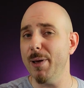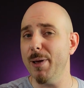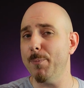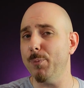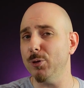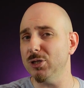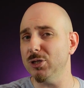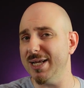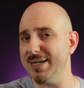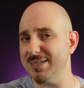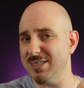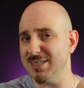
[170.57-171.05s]
per
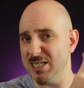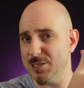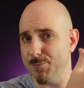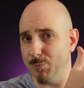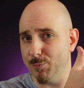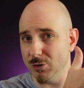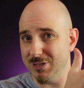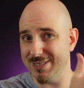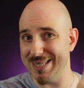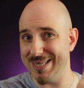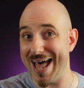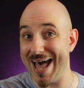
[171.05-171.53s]
potersi
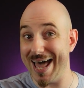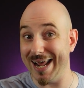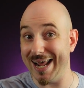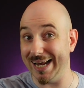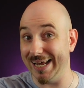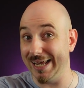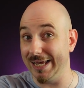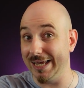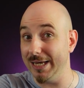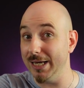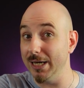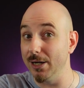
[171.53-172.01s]

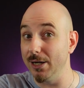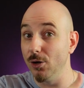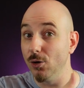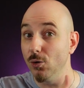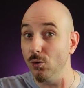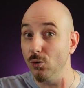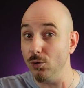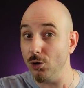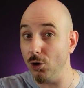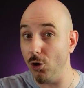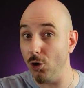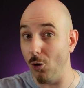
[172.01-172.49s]
spostare in
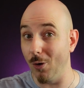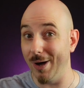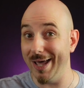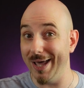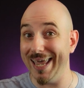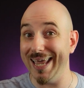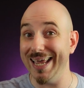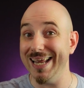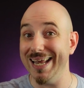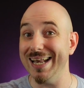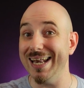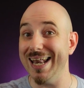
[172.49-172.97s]
lungo
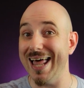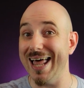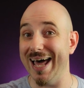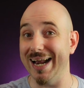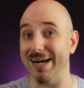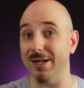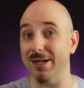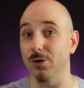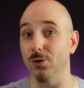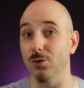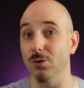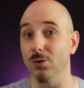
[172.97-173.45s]
e in
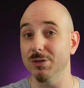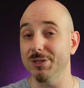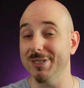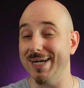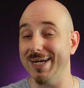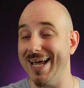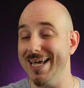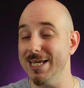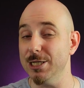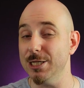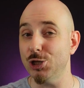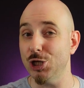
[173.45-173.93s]
largo
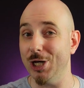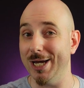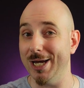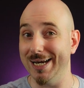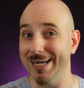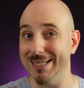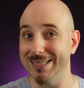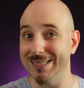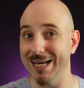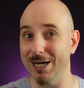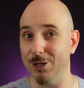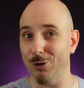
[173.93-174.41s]
tra i
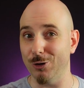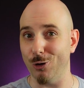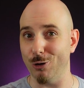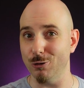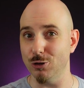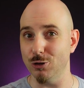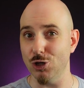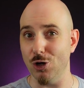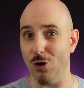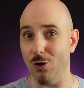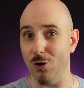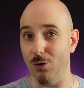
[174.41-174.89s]
cieli del
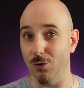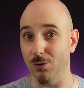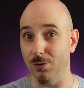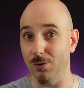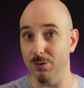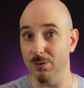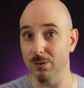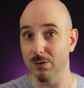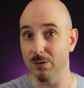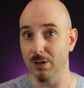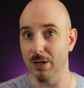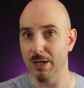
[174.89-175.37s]

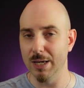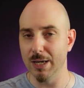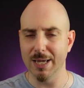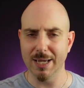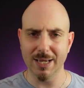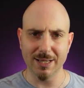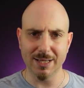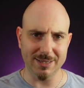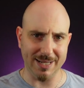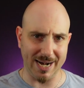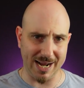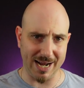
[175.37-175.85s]
crogiolo.
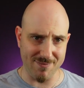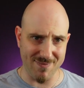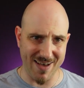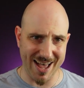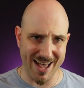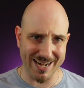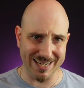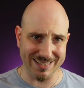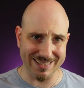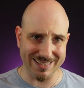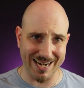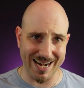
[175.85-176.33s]
Tra i
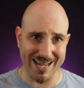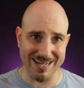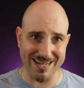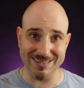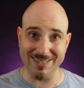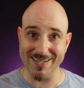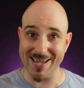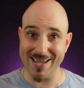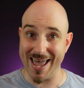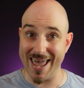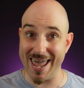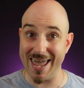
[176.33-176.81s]
vari
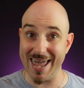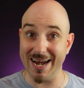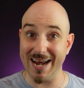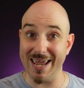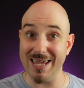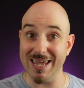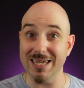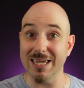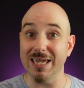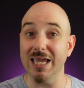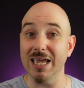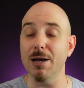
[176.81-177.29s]
talenti
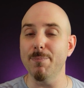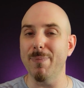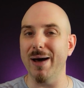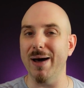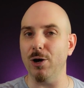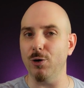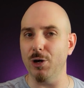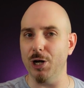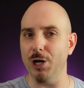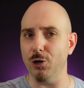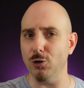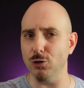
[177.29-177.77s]
aerei, il
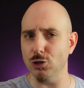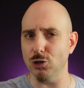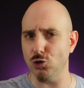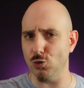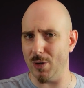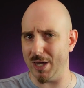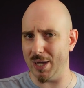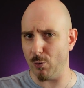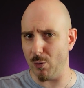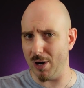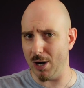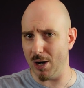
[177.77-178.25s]
Barone
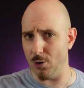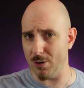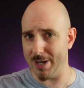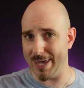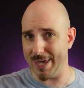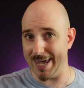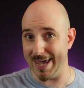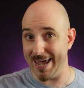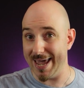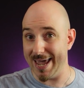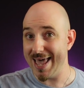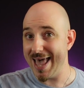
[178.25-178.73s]
Rosso è quello
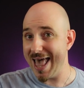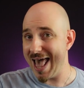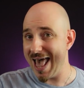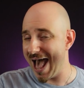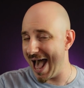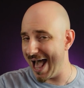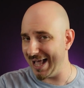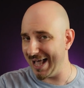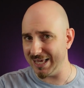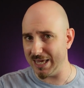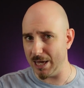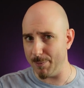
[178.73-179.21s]
che,
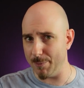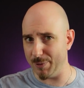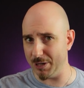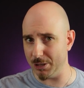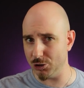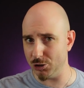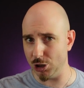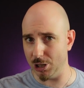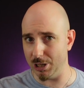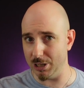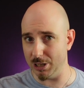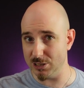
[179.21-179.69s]
anche per
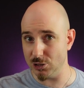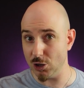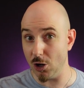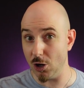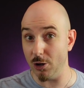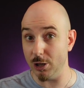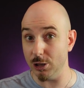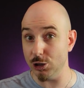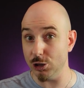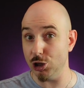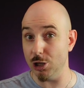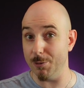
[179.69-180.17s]
cenni
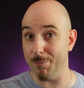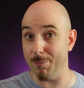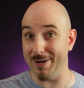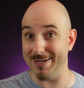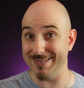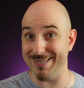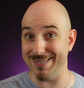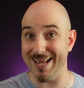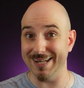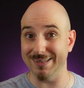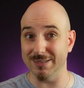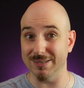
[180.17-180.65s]
storici
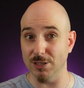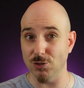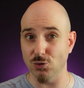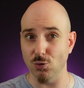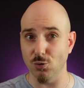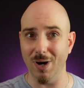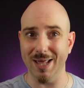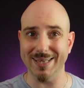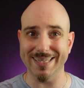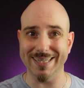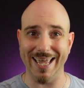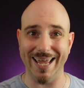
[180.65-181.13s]
presenti
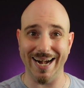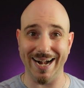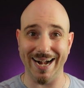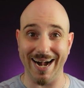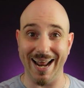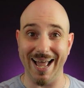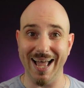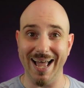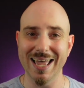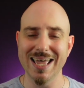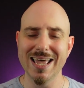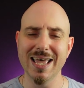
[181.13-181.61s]
sulla
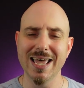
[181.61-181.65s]
Terra,